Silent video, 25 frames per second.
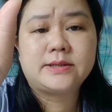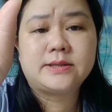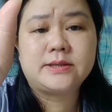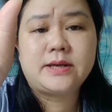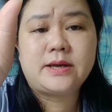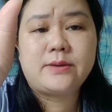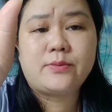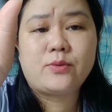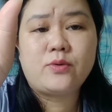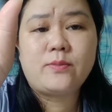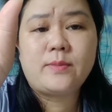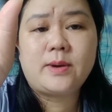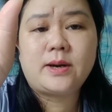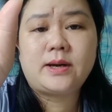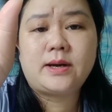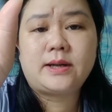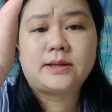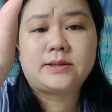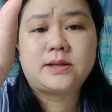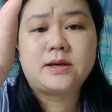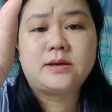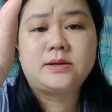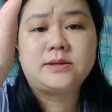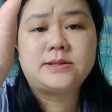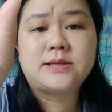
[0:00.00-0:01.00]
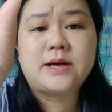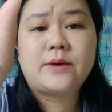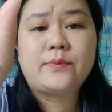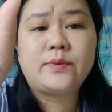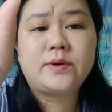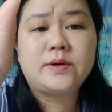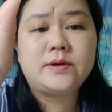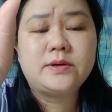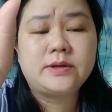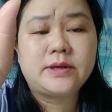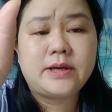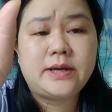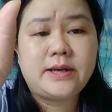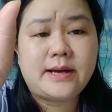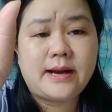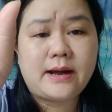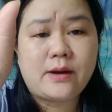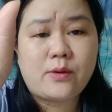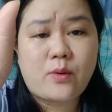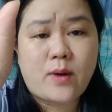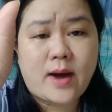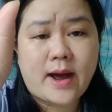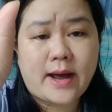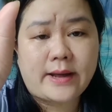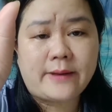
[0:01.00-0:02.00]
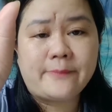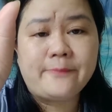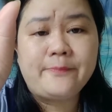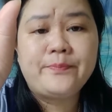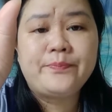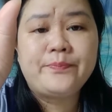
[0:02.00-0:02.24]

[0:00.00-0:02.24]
sự nghiệp của mình là từ trong nước đi ra ngoài